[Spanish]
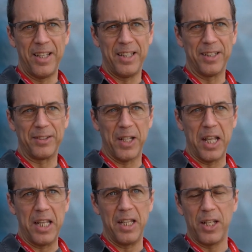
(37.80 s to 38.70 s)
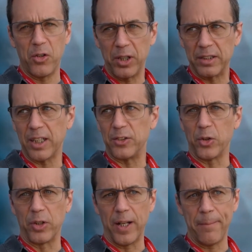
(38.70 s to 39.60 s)
y este, y di con esta
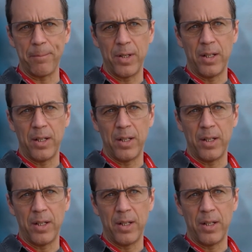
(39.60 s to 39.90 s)
historia.